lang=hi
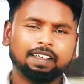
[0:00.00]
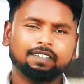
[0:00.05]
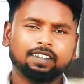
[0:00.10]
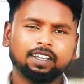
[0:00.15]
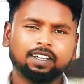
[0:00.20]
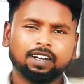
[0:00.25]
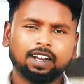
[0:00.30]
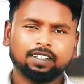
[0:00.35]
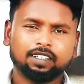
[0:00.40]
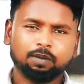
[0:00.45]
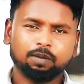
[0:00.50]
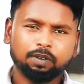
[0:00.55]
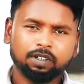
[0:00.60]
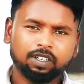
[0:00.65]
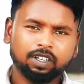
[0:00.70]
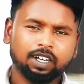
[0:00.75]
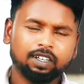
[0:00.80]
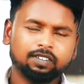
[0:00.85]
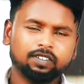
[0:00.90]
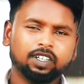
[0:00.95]
कैसे
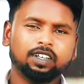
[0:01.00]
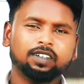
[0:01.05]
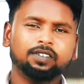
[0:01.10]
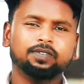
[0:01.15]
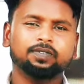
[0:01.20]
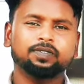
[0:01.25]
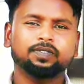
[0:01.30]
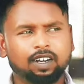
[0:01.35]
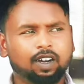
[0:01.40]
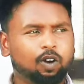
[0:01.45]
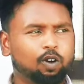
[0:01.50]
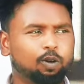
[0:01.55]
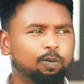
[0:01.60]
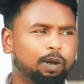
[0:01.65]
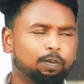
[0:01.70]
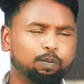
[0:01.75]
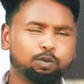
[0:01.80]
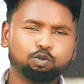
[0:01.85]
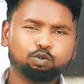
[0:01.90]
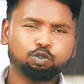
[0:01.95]
इरादा बन के नाचना
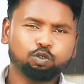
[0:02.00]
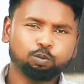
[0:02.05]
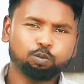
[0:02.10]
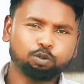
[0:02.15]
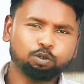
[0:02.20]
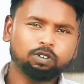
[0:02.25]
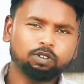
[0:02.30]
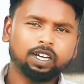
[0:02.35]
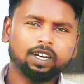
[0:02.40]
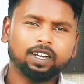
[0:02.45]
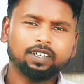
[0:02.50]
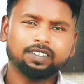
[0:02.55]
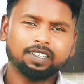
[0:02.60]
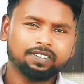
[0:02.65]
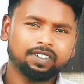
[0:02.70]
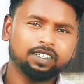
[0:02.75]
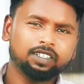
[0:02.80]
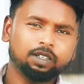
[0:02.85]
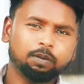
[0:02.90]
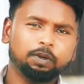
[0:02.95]
और महापुरुषों को भूल
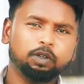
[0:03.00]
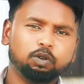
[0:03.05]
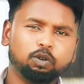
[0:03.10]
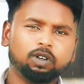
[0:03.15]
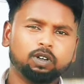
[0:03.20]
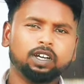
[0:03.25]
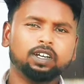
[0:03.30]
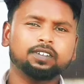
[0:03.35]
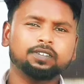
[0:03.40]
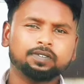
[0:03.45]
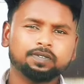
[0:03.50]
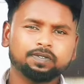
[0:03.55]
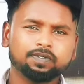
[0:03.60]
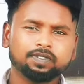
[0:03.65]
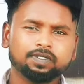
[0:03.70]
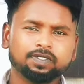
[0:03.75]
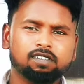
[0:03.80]
जाना जैसे ही अमीर होना